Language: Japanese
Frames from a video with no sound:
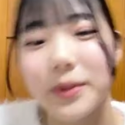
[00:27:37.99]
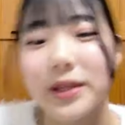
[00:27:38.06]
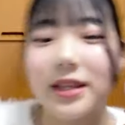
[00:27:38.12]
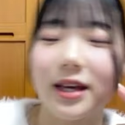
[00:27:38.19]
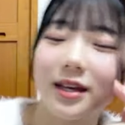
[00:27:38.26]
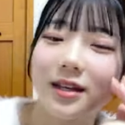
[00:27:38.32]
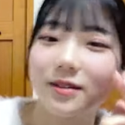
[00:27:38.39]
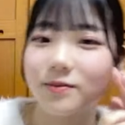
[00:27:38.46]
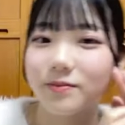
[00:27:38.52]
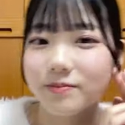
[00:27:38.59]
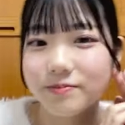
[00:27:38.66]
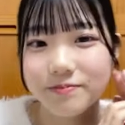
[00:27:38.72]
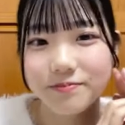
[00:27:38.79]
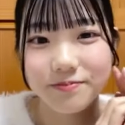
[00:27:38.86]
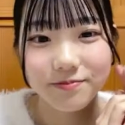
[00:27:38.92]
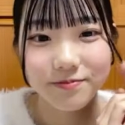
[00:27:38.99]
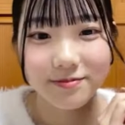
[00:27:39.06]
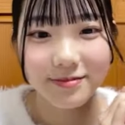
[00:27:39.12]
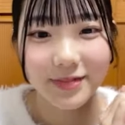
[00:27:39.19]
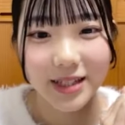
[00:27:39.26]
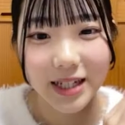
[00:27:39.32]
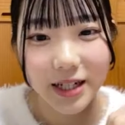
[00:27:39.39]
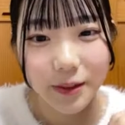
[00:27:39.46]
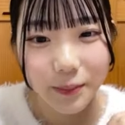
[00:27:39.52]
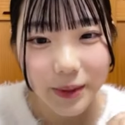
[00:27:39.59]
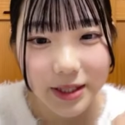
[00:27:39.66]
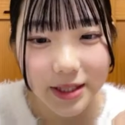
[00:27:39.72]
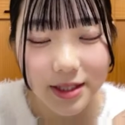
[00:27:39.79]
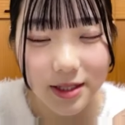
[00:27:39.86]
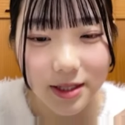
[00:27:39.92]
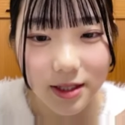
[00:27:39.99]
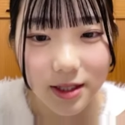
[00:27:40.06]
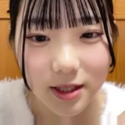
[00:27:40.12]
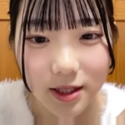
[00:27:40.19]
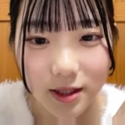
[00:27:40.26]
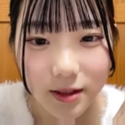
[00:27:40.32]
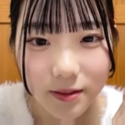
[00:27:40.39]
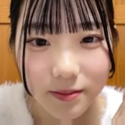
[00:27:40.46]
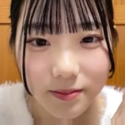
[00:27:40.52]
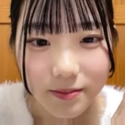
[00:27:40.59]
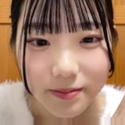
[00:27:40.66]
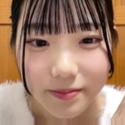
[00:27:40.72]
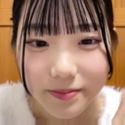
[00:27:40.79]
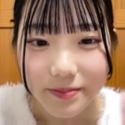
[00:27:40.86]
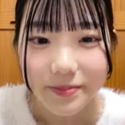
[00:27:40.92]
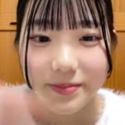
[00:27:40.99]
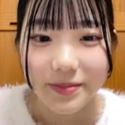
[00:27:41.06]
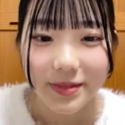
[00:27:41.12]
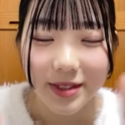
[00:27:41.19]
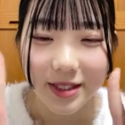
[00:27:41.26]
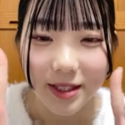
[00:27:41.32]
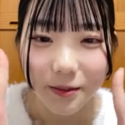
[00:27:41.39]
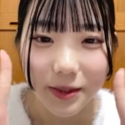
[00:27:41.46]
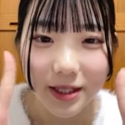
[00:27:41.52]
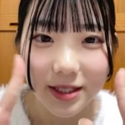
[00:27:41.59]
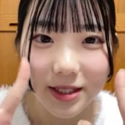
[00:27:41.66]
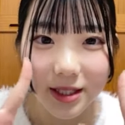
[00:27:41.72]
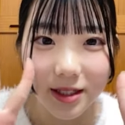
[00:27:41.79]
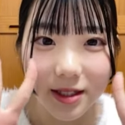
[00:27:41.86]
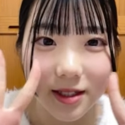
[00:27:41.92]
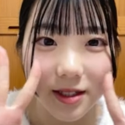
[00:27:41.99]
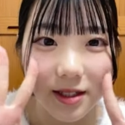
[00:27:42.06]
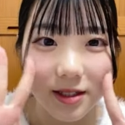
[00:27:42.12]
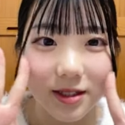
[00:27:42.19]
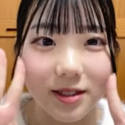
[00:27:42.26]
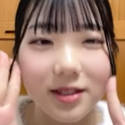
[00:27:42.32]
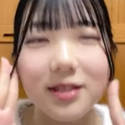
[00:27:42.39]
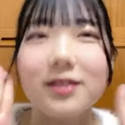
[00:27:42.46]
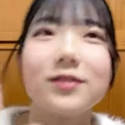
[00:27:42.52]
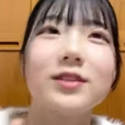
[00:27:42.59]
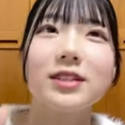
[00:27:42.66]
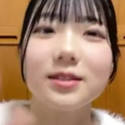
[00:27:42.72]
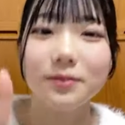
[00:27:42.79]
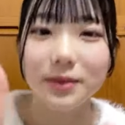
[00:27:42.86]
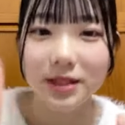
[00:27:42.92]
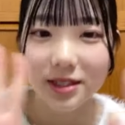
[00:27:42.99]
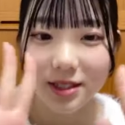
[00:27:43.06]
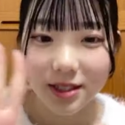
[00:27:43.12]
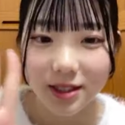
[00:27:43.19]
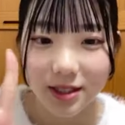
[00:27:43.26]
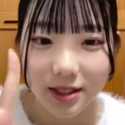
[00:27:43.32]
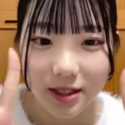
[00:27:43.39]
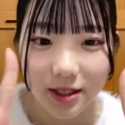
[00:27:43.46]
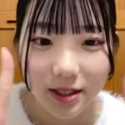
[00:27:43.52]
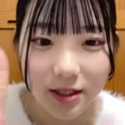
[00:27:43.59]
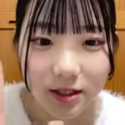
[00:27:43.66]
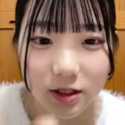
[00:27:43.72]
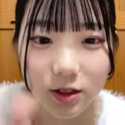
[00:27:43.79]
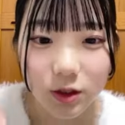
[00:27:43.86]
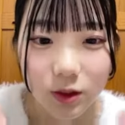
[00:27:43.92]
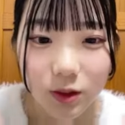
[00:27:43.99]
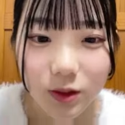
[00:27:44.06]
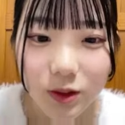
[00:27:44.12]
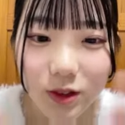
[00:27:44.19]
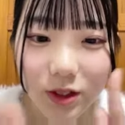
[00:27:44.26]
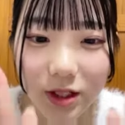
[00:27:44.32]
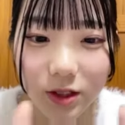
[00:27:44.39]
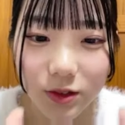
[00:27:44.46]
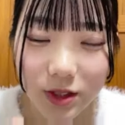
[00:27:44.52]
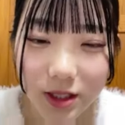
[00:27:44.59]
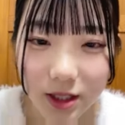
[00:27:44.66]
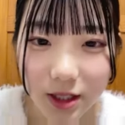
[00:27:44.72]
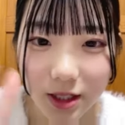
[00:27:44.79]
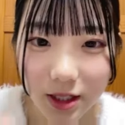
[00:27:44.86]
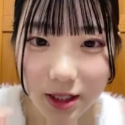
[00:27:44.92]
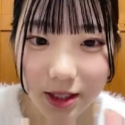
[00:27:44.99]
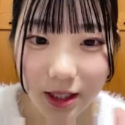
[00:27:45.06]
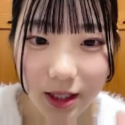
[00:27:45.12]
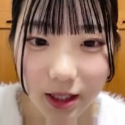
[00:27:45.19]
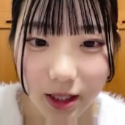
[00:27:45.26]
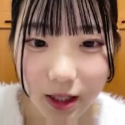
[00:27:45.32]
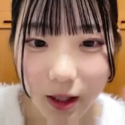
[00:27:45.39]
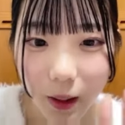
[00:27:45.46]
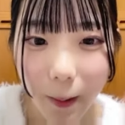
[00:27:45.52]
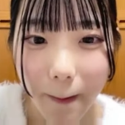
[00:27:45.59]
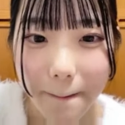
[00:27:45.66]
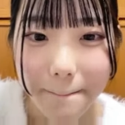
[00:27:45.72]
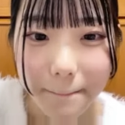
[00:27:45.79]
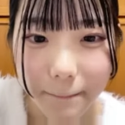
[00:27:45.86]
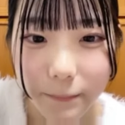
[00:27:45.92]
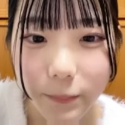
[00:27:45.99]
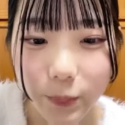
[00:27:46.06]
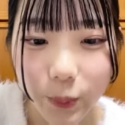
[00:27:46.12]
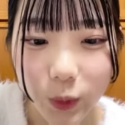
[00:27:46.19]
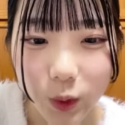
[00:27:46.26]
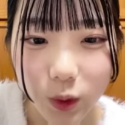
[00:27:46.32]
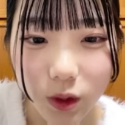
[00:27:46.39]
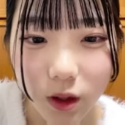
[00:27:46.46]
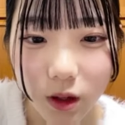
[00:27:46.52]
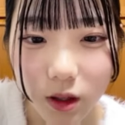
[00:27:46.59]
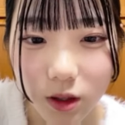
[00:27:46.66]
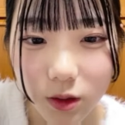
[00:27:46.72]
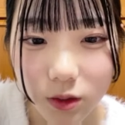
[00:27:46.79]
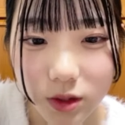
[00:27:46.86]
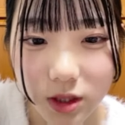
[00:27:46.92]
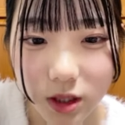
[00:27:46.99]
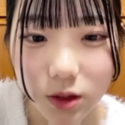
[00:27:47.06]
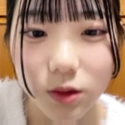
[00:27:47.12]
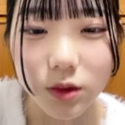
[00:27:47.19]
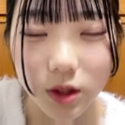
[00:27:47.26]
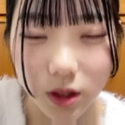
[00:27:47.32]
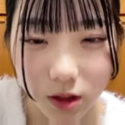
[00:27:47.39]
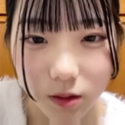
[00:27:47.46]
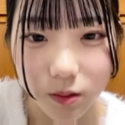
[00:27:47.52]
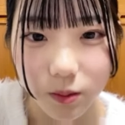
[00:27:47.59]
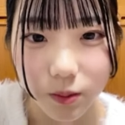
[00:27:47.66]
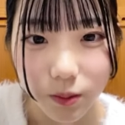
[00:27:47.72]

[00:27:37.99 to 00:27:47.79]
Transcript: めてやりますじゃあ皆さんおやすみなさいちょっと本当に気をつけてくださいねうんお互い気をつけようね